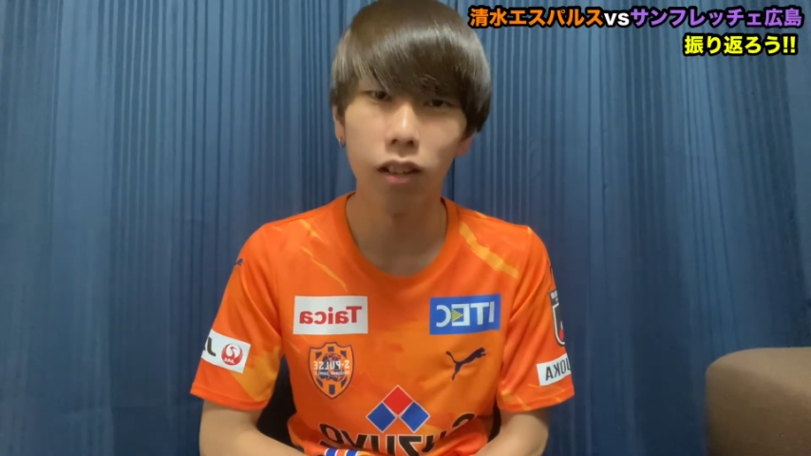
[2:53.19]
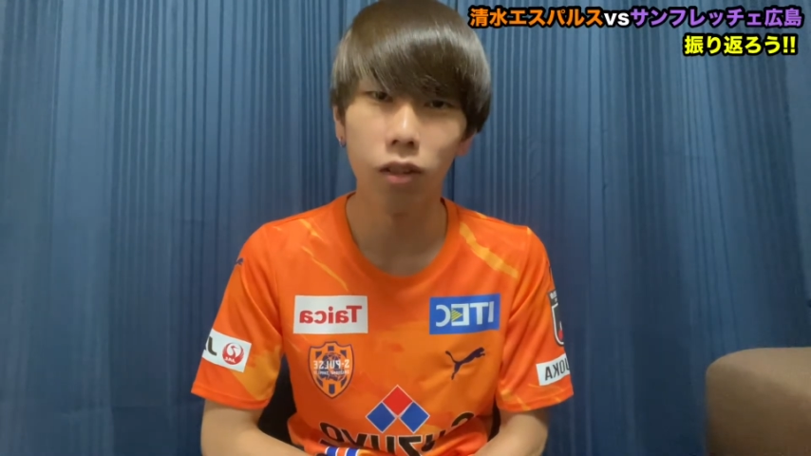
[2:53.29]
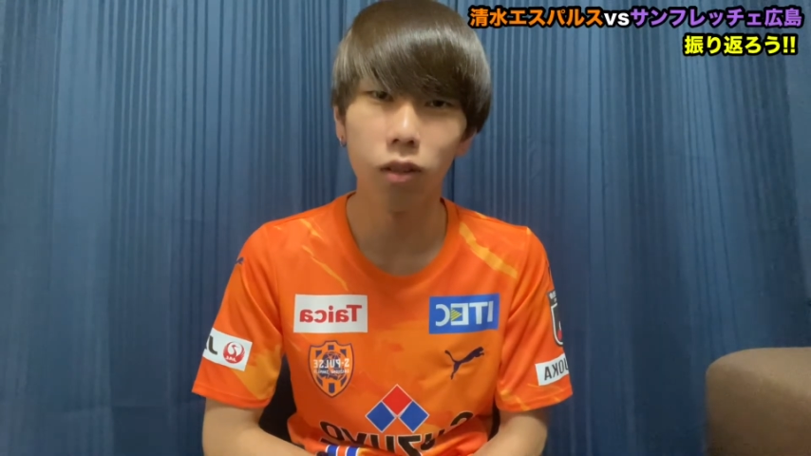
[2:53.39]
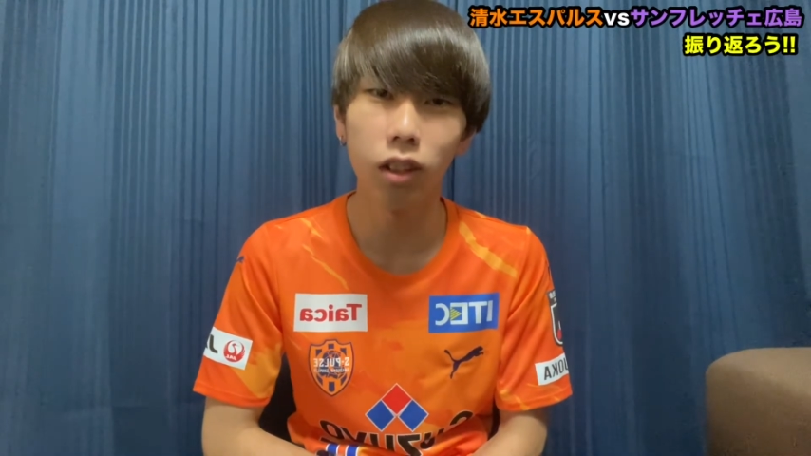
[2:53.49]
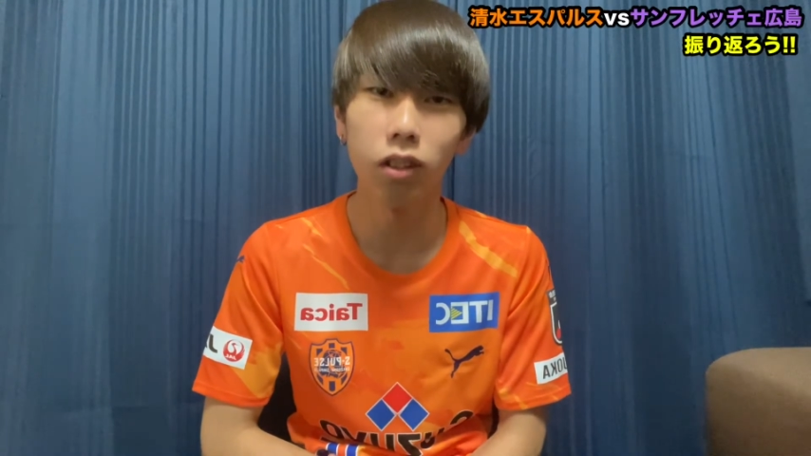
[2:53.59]

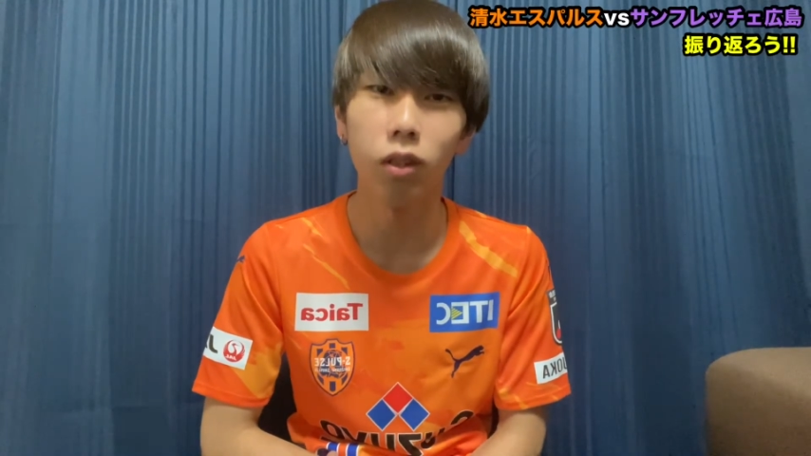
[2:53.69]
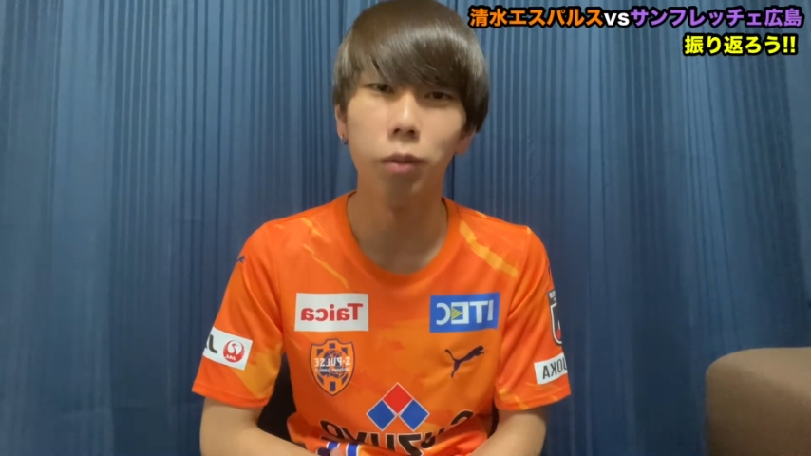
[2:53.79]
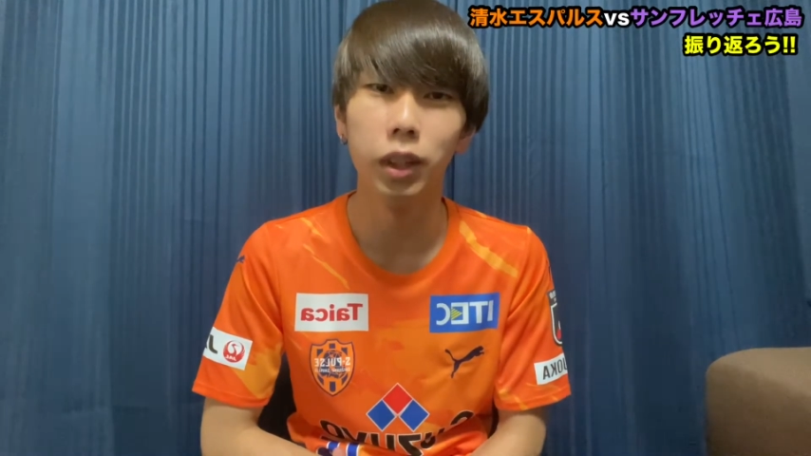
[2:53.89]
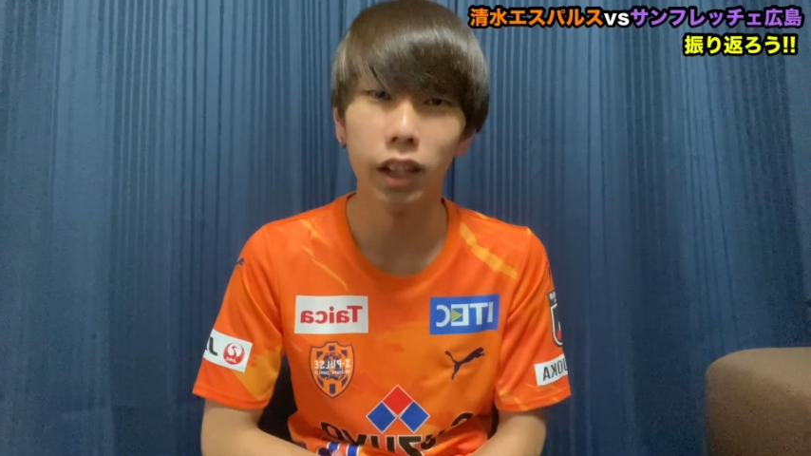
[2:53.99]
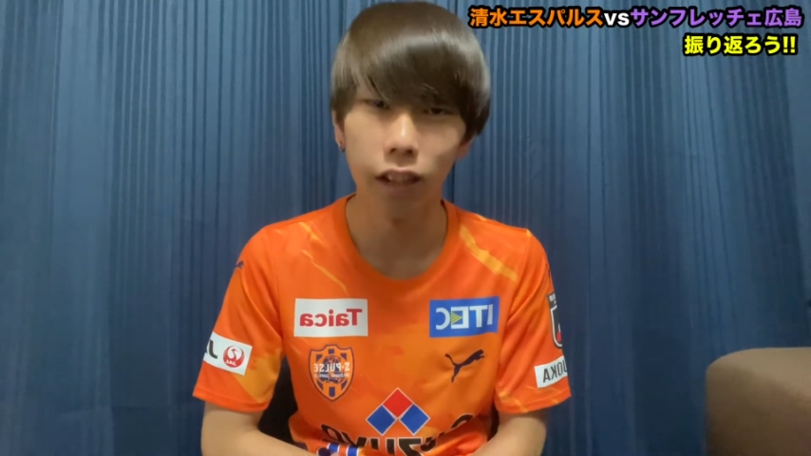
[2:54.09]
そこはちょっと褒
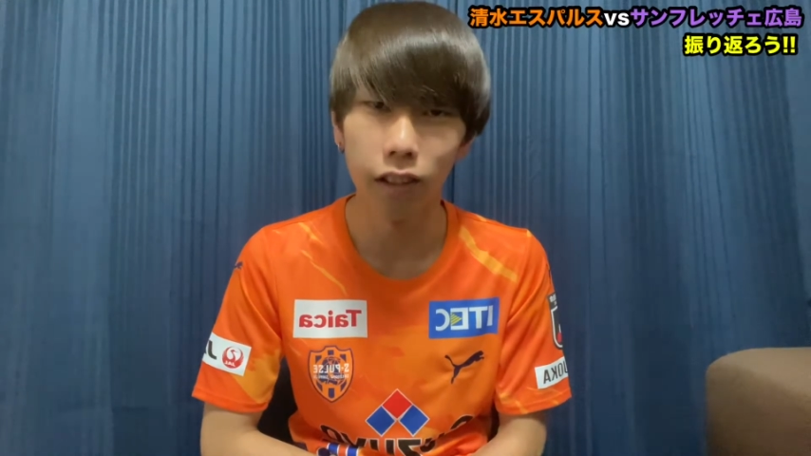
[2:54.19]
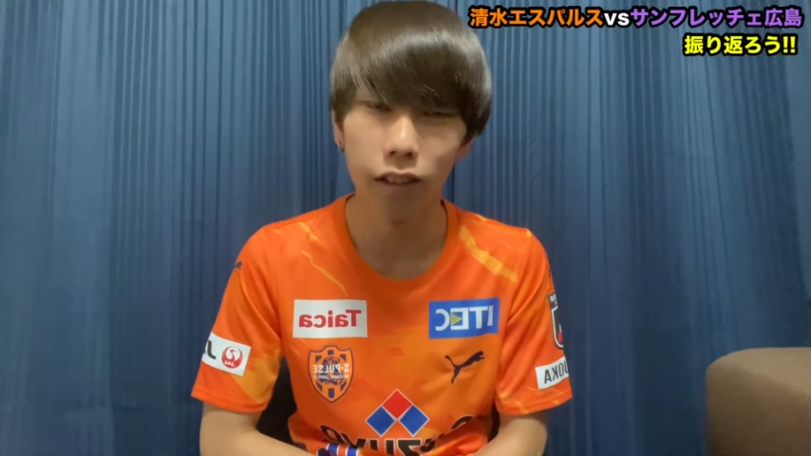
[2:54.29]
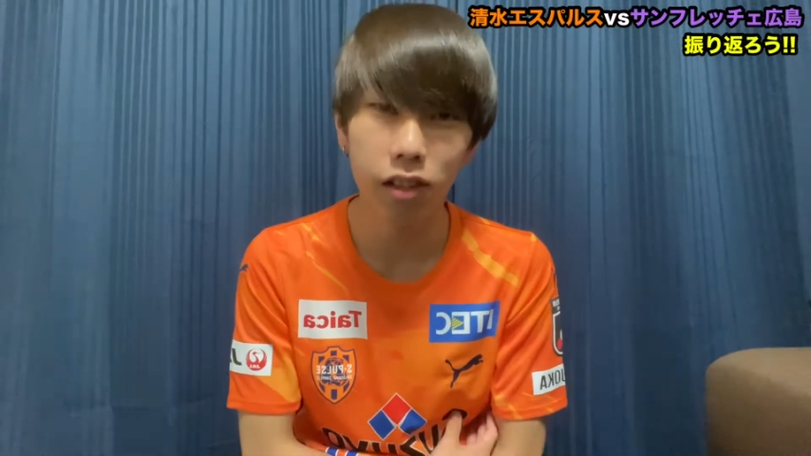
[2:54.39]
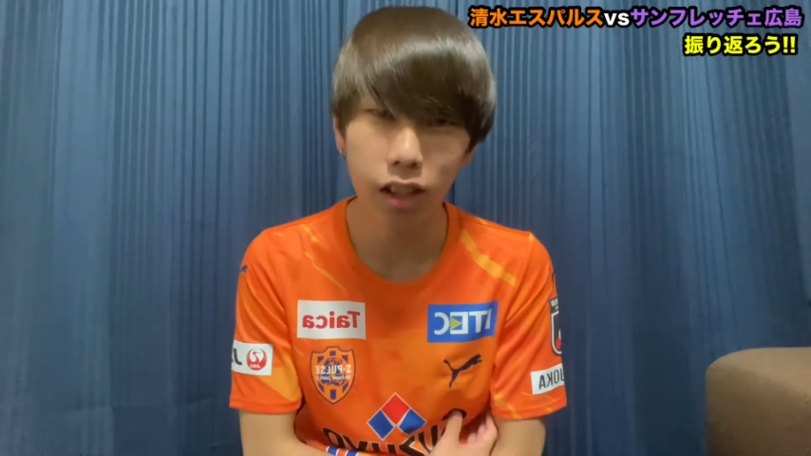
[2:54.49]
めたいです。